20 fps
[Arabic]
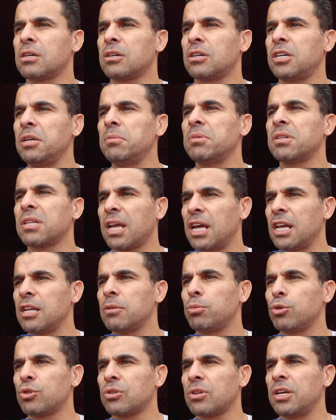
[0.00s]
قيمه خالد
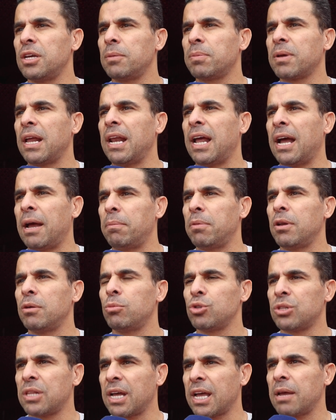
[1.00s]
بوطيب كلاعب
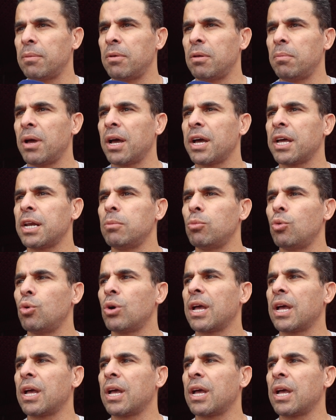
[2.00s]
لمنتخب المغرب